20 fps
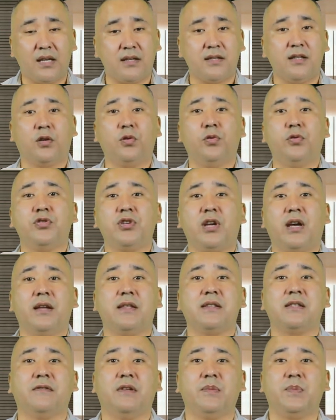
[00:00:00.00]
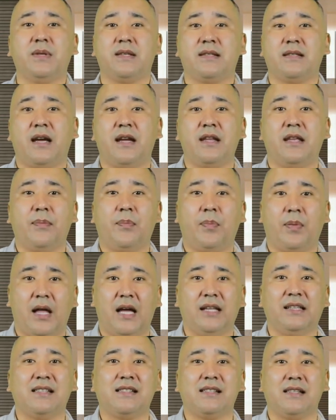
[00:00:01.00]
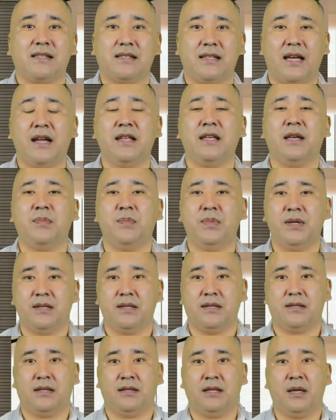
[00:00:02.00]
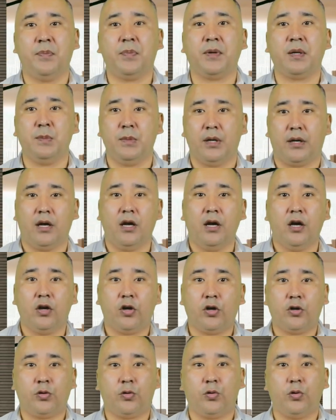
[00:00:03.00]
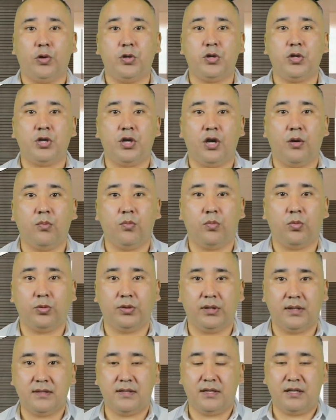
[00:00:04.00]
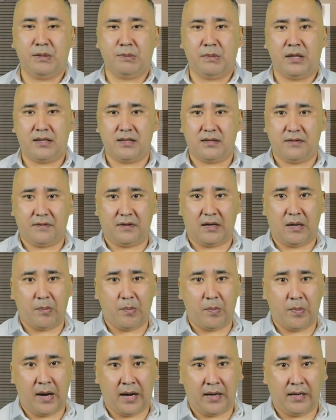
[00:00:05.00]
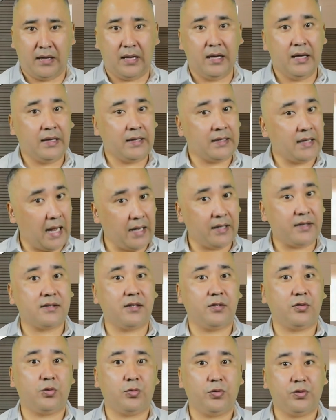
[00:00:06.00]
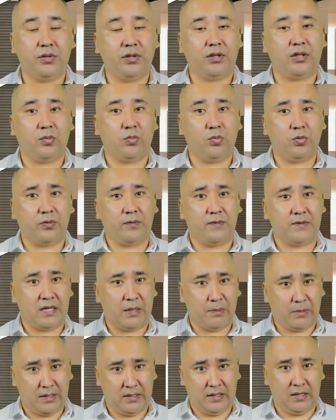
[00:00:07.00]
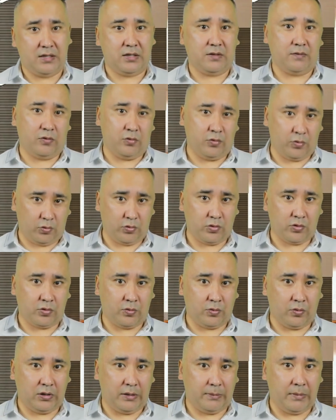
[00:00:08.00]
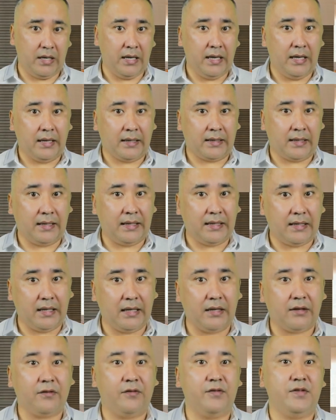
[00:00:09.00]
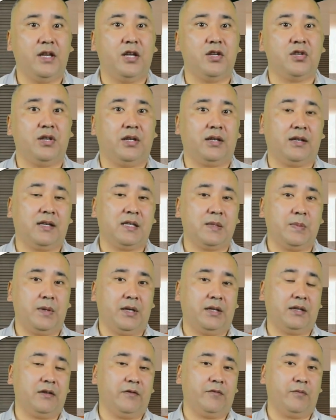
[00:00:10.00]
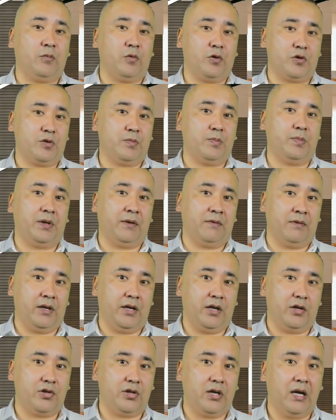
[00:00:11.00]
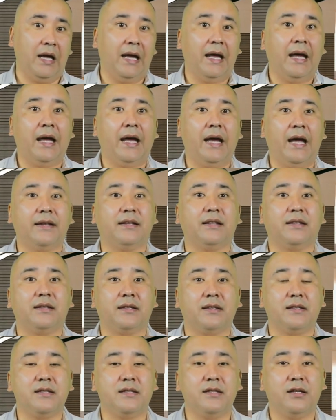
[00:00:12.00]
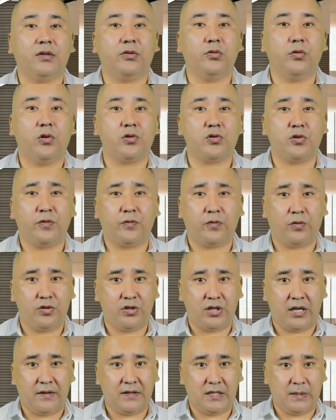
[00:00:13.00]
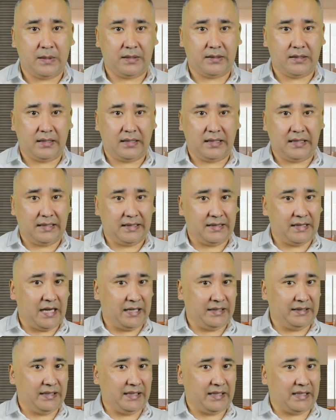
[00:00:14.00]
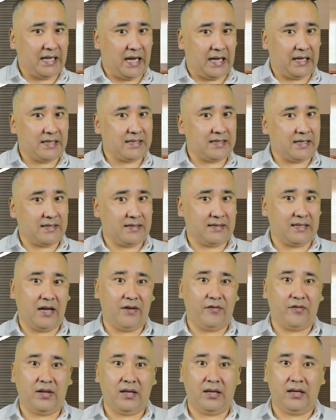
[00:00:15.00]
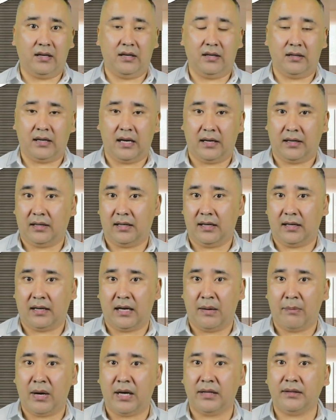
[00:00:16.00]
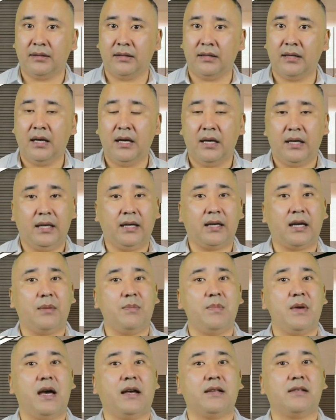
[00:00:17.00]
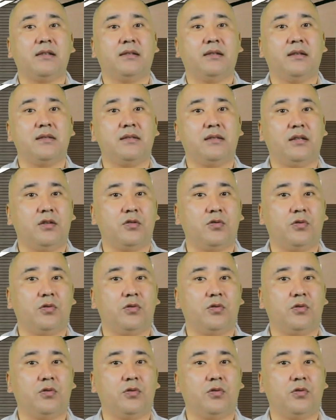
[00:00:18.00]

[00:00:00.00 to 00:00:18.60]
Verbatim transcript: заключается в описании плана создания бизнеса. Например, кто чем будет заниматься в компании, как сотрудники будут взаимодействовать друг с другом, каких внешних экспертов можем привлечь. Этот раздел должен включать в себя такие данные, как состав и иерархия команды, их обязанности и